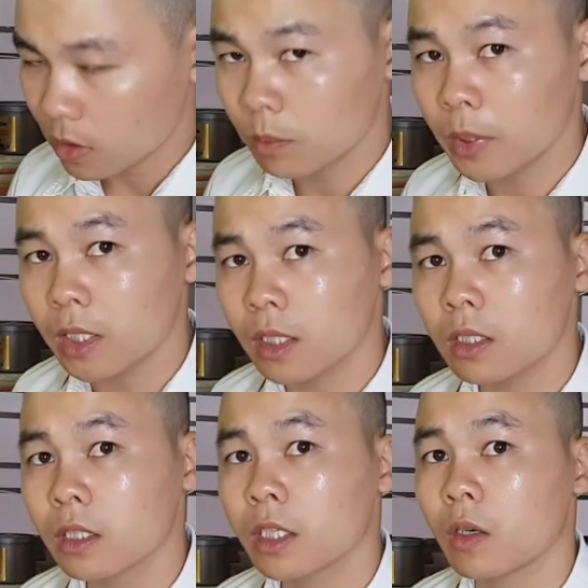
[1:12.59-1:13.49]
không biết
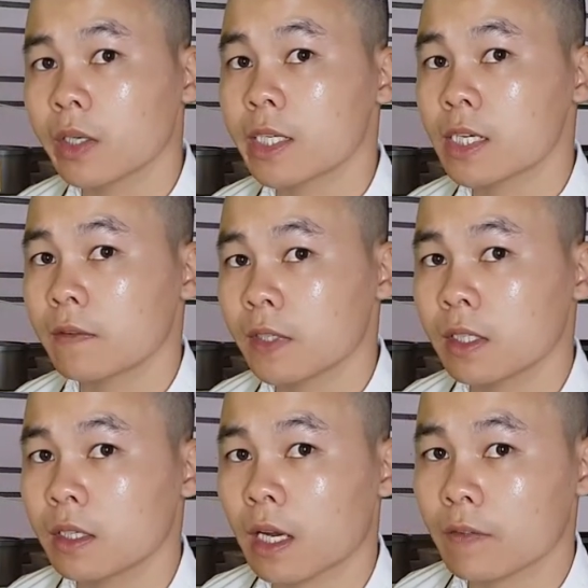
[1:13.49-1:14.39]
đến thương hiệu EZBit
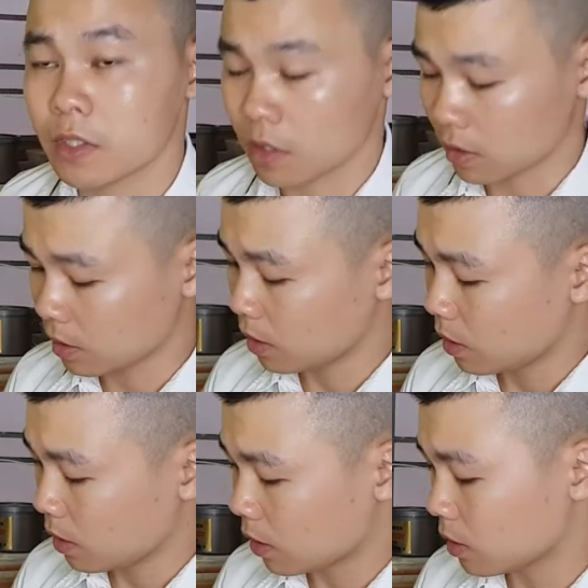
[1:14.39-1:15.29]
High Vision
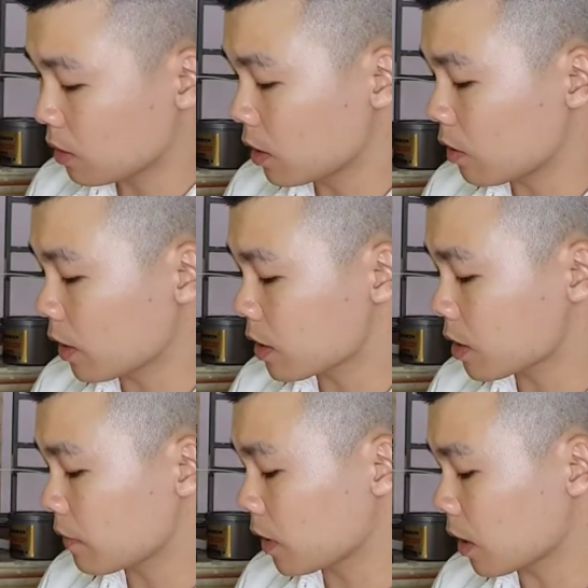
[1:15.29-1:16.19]
cái thương hiệu
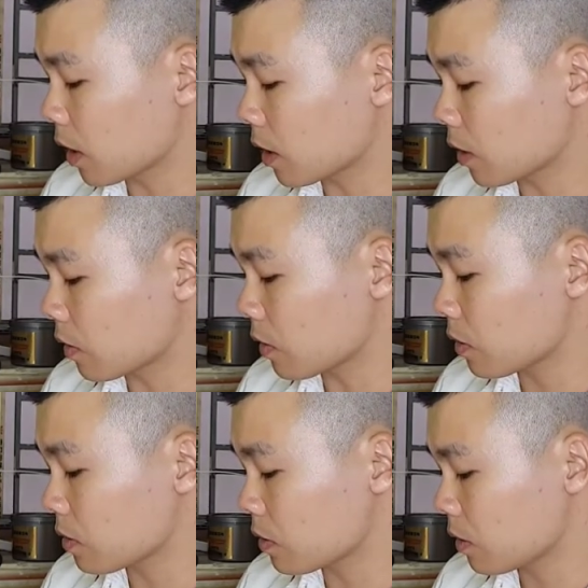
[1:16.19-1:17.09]
EZBit này thì nó